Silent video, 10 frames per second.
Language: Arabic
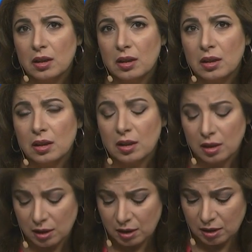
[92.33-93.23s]
العمليه
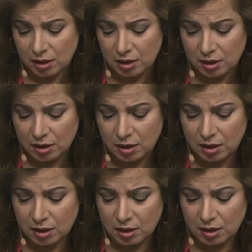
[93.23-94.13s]
هتتعمل
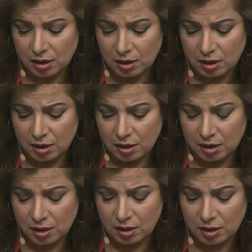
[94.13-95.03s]
يوم آه،
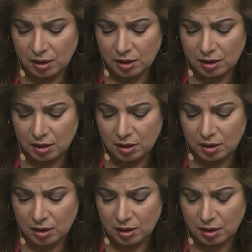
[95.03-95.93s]
بعد رمضان
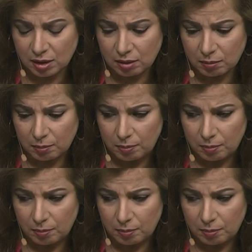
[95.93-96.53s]
باربع ايام